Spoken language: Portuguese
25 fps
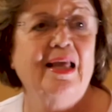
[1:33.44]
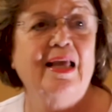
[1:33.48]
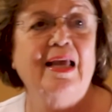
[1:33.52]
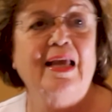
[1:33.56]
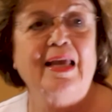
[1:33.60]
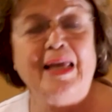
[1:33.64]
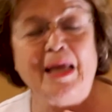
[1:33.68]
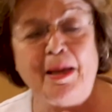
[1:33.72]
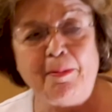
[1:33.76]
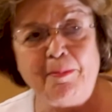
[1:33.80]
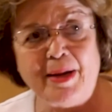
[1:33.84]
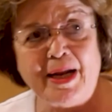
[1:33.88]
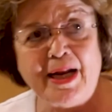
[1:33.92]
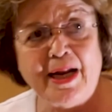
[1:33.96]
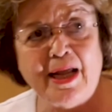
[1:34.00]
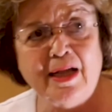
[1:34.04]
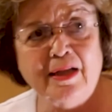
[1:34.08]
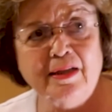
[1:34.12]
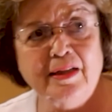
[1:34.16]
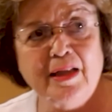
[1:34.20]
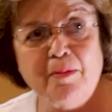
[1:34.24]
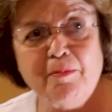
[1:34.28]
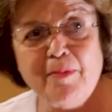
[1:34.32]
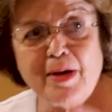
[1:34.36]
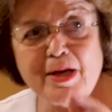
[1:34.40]
E a
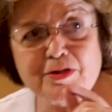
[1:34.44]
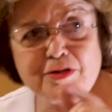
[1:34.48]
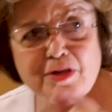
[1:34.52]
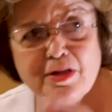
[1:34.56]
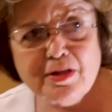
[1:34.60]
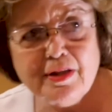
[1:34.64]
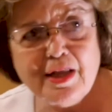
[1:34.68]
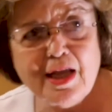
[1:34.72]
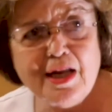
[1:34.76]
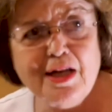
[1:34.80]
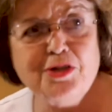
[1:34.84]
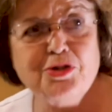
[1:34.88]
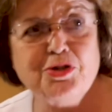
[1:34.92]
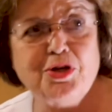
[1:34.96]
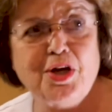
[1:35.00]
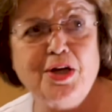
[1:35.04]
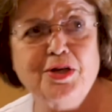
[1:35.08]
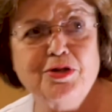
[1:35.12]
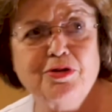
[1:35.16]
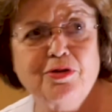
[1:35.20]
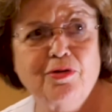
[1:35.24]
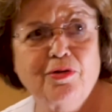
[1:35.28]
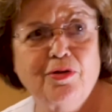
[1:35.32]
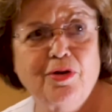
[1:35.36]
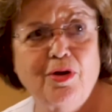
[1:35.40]
barata é mais
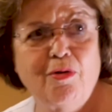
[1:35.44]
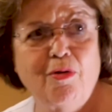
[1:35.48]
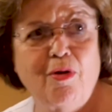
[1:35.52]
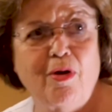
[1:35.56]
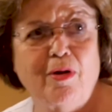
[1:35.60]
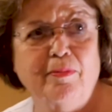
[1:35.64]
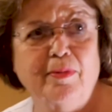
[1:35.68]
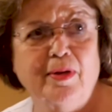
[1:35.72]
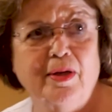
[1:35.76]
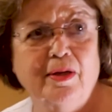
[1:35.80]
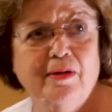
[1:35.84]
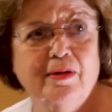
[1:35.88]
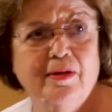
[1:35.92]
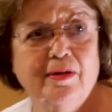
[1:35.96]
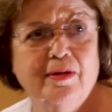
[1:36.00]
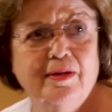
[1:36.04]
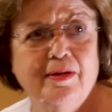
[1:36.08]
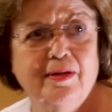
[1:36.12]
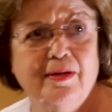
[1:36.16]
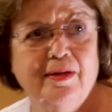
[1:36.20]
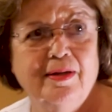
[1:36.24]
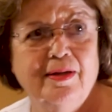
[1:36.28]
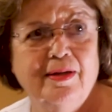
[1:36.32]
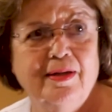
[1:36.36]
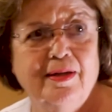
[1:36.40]
inteligente do que o homem.
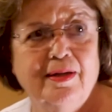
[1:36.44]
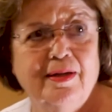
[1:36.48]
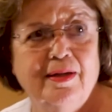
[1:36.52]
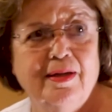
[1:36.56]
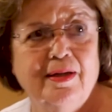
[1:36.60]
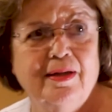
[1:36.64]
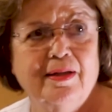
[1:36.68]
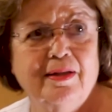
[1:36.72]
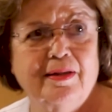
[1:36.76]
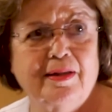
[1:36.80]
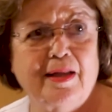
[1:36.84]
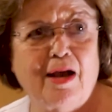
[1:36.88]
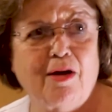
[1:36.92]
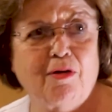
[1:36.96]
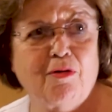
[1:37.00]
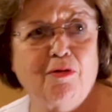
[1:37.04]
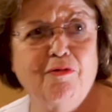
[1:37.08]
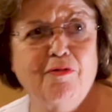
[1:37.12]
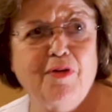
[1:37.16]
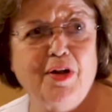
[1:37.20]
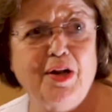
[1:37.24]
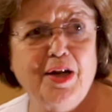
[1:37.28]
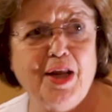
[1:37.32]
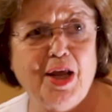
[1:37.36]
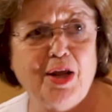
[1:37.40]
Tá com
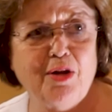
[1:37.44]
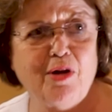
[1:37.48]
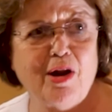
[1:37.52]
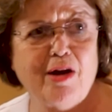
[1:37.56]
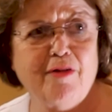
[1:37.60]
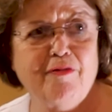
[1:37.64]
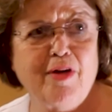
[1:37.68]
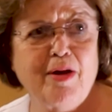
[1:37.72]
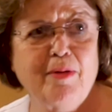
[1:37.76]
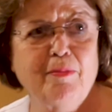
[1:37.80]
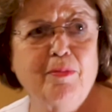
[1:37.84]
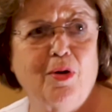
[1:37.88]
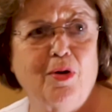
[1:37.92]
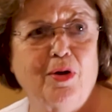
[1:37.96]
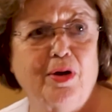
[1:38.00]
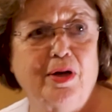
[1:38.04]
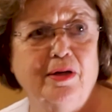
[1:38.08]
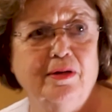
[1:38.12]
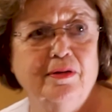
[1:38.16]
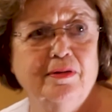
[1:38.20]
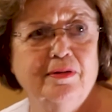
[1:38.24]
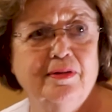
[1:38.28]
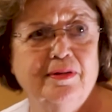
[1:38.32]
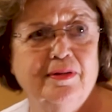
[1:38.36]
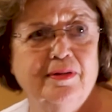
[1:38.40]
veneno, ela vai embora.
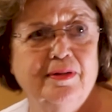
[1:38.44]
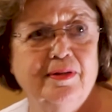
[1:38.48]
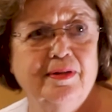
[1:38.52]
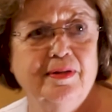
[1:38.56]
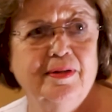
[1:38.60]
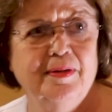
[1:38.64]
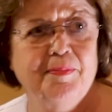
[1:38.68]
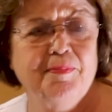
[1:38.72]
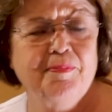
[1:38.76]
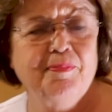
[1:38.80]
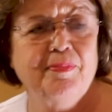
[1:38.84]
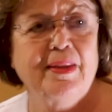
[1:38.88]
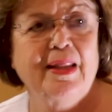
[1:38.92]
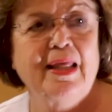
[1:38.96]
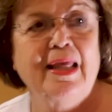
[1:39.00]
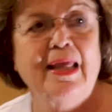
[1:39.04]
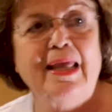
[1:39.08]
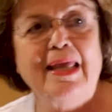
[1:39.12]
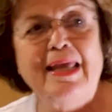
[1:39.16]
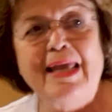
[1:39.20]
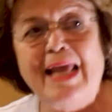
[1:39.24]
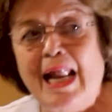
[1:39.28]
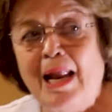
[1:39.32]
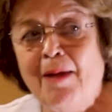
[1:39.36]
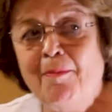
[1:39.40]

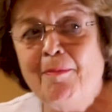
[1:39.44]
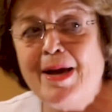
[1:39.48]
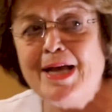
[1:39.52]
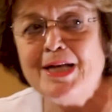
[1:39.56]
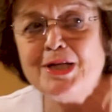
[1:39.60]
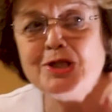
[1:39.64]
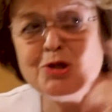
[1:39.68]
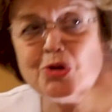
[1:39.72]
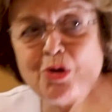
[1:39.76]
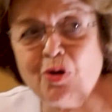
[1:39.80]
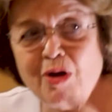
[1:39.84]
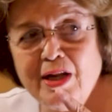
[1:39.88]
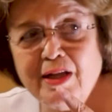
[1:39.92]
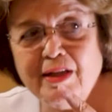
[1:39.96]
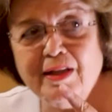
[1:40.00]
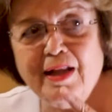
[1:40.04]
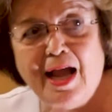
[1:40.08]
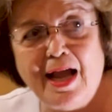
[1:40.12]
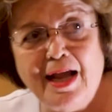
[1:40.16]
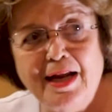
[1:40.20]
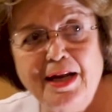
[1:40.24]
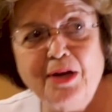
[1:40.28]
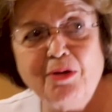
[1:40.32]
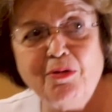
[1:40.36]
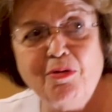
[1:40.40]
E ela é mais
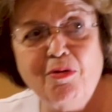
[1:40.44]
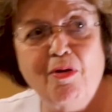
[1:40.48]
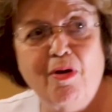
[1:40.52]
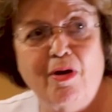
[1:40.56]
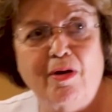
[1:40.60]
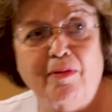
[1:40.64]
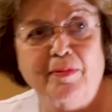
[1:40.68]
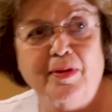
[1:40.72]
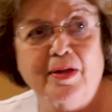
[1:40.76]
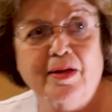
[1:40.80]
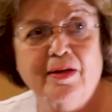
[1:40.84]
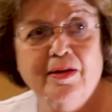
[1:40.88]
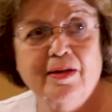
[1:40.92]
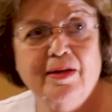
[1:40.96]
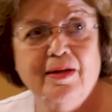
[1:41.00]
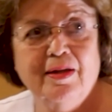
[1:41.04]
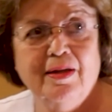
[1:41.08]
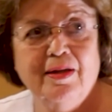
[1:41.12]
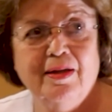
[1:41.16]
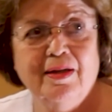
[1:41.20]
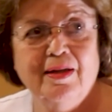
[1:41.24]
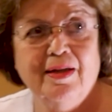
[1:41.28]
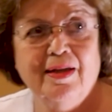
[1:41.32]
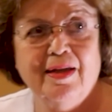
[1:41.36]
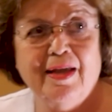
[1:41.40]
solidária que o homem.
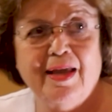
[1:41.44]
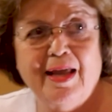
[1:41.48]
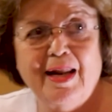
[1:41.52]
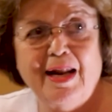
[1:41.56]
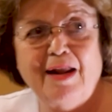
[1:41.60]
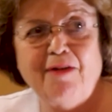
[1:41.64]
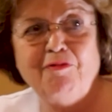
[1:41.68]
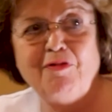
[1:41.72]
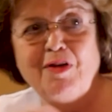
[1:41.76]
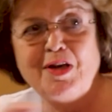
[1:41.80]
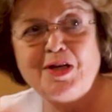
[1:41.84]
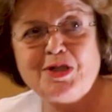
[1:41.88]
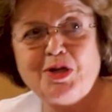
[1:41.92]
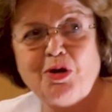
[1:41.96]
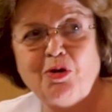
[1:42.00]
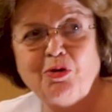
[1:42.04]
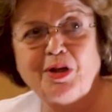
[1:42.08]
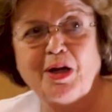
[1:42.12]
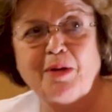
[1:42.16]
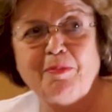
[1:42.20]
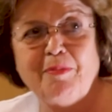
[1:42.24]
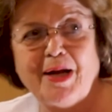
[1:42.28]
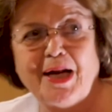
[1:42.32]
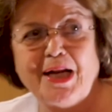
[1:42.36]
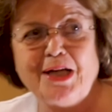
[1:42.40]
Ela avisa a
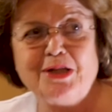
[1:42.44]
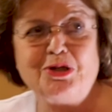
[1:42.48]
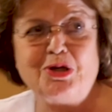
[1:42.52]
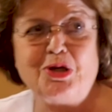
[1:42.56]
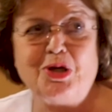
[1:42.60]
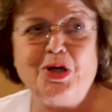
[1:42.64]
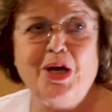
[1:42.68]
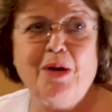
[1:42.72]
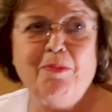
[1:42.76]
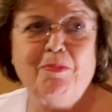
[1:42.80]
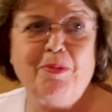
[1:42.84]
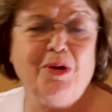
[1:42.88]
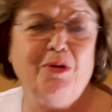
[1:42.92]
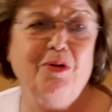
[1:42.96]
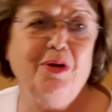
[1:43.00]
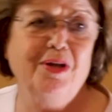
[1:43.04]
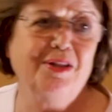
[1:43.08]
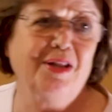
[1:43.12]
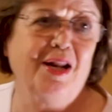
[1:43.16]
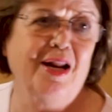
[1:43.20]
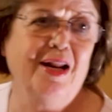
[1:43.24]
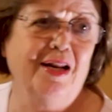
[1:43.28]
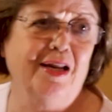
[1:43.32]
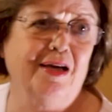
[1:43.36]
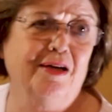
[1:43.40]
outra baratinha para não
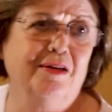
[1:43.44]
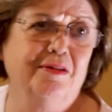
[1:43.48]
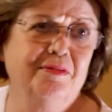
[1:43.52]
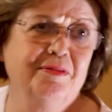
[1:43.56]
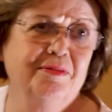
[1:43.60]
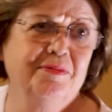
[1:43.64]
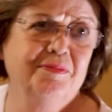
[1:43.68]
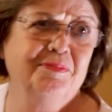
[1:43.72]
entrar lá.